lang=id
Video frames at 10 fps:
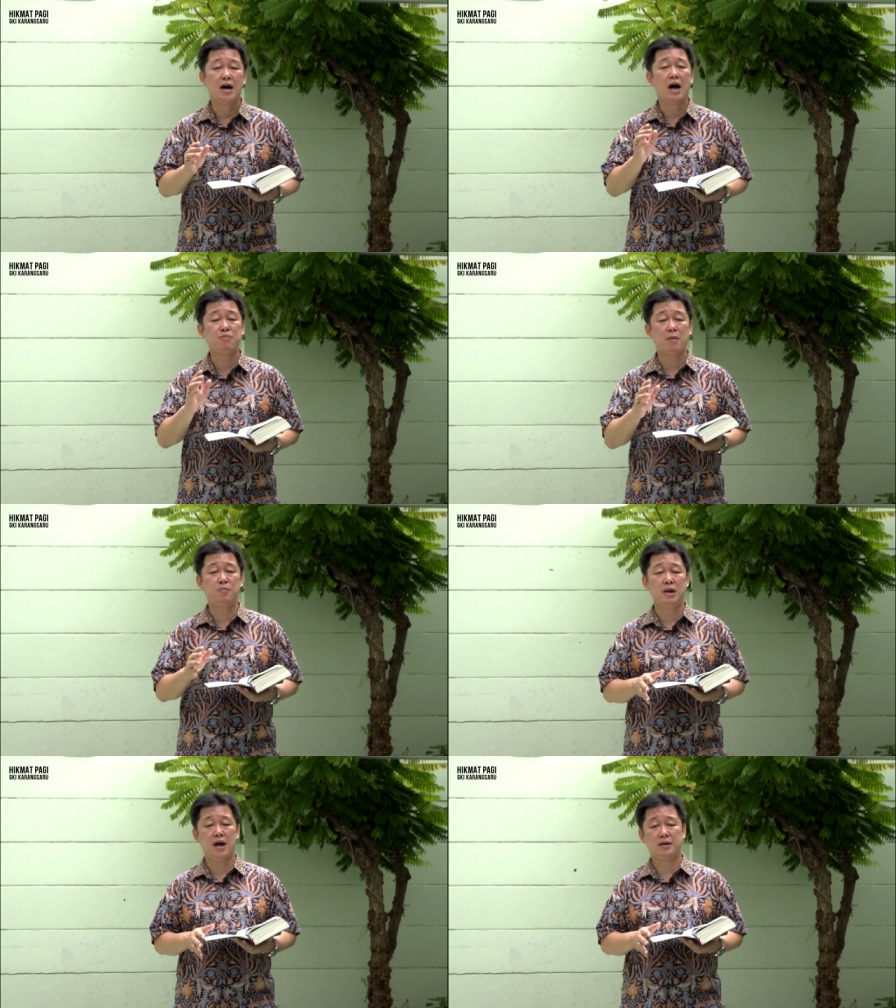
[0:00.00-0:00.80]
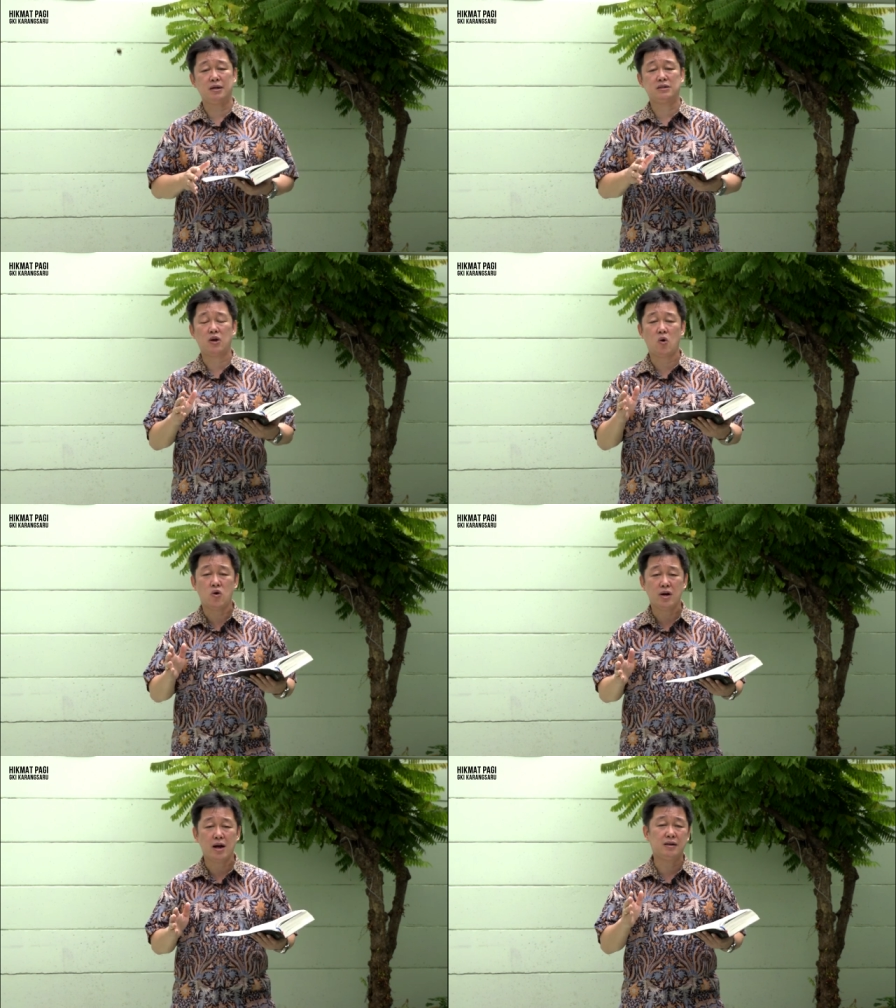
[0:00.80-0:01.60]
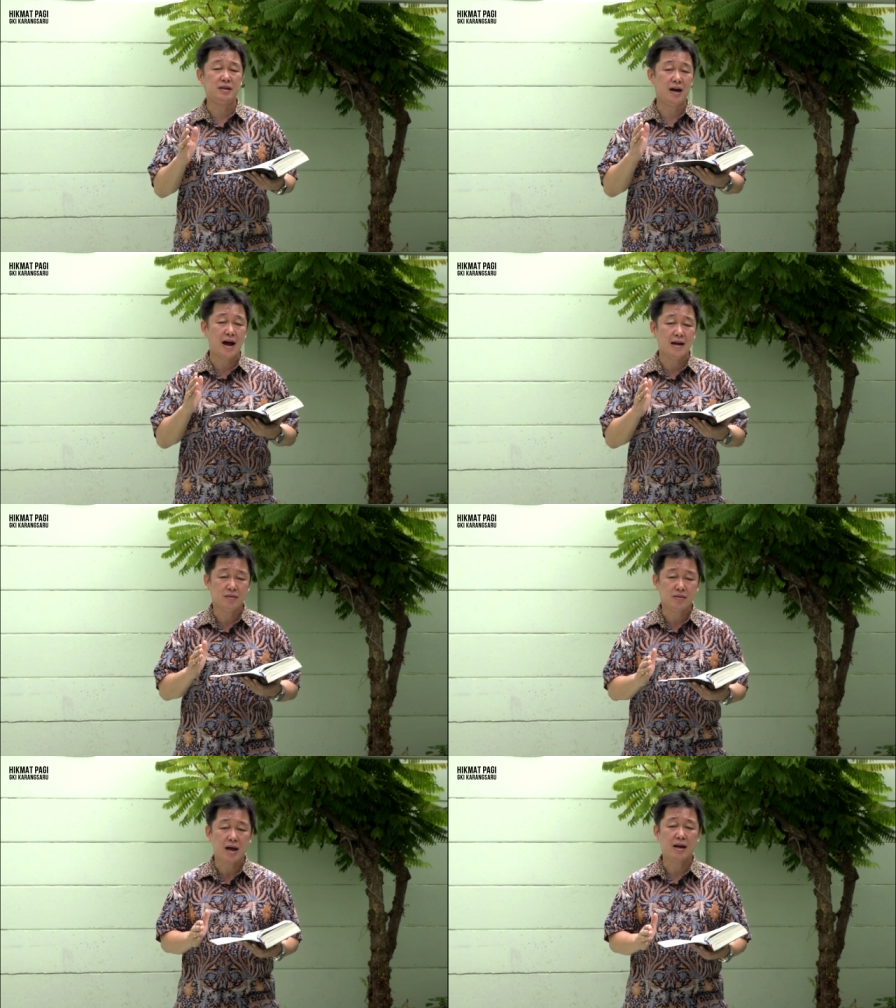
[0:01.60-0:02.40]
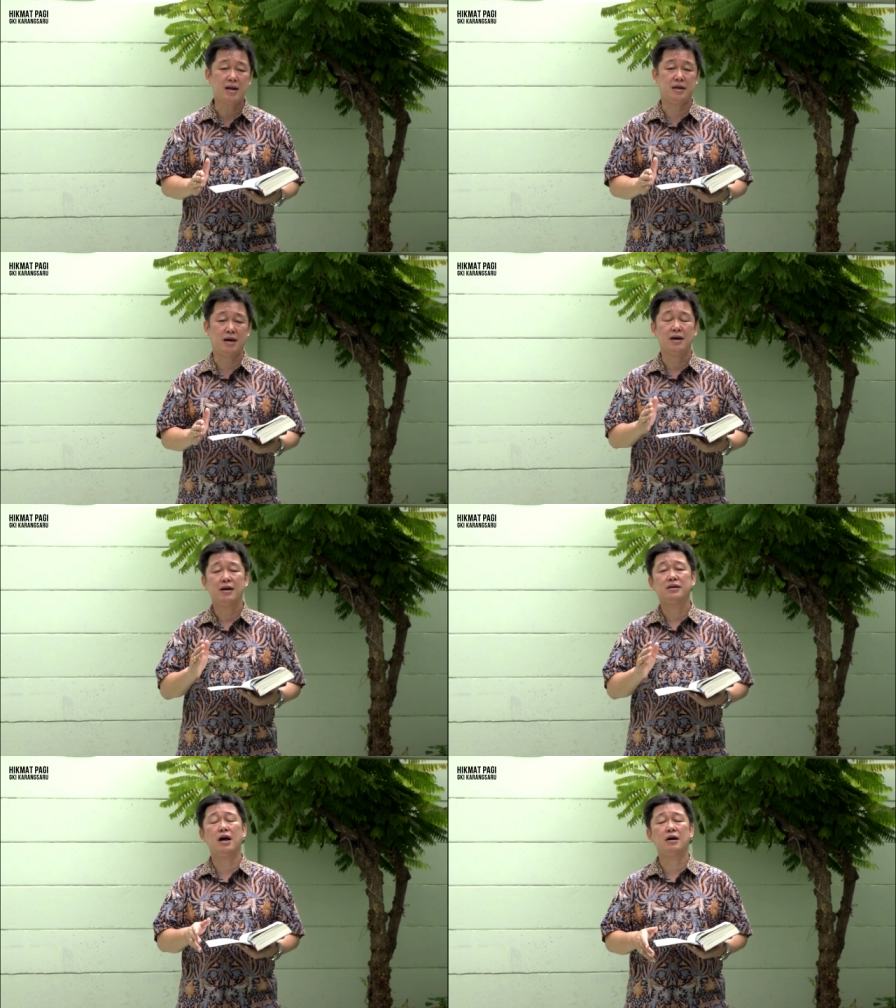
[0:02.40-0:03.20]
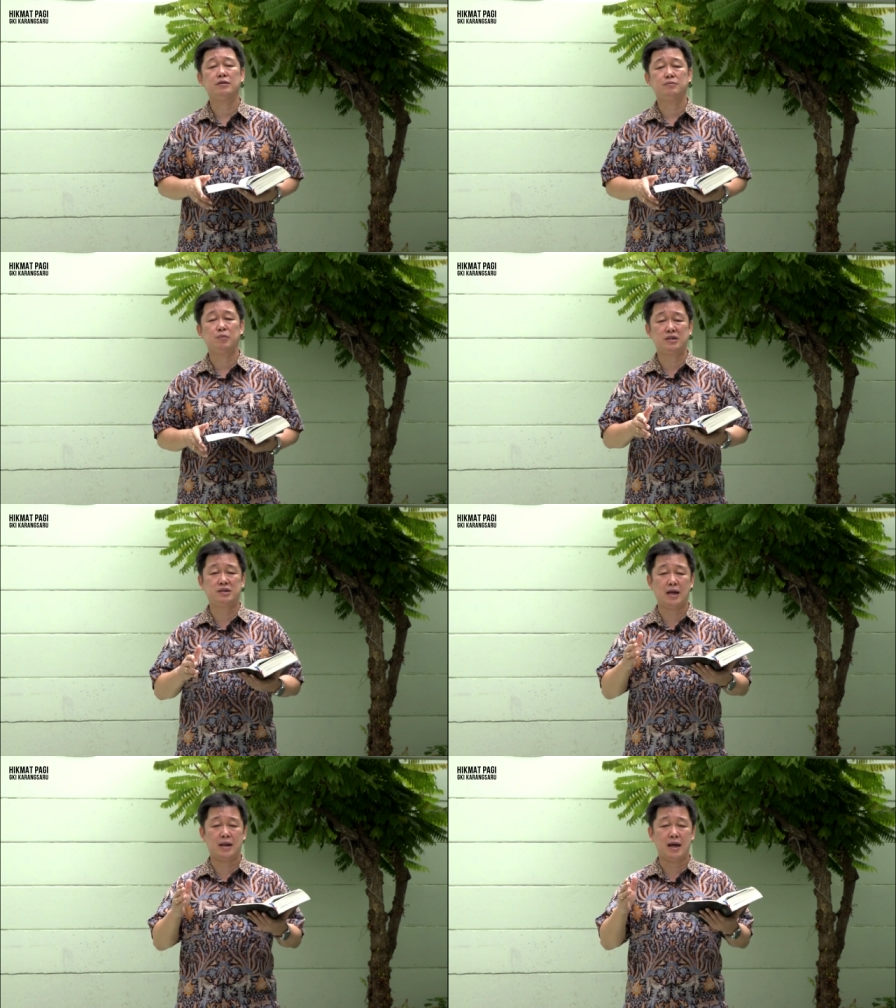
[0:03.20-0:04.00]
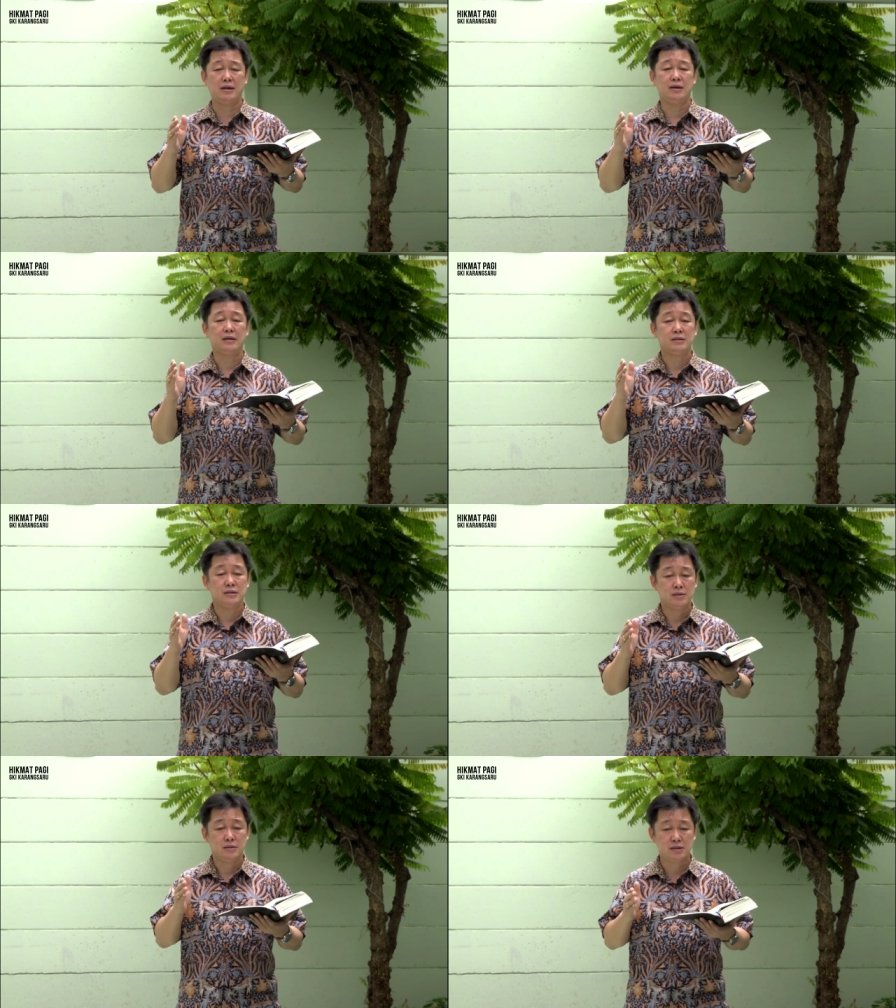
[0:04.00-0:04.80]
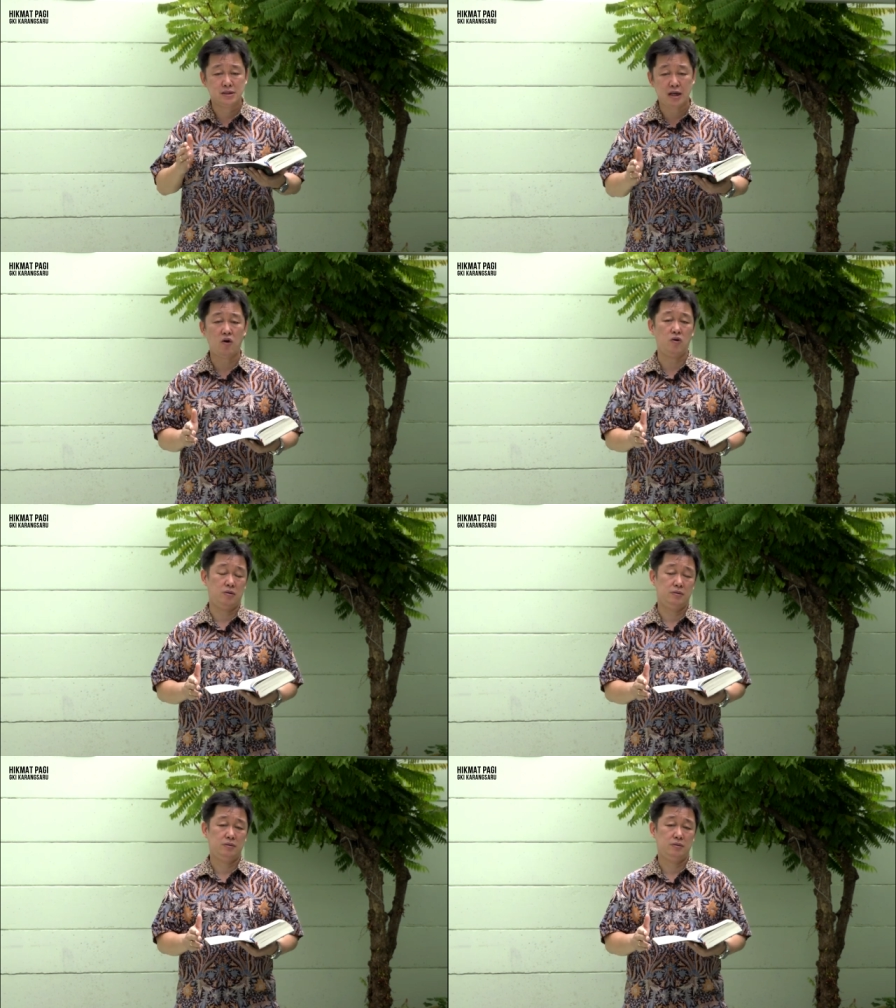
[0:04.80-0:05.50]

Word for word: apabila ada seorang di antaranya yang berjalan serong.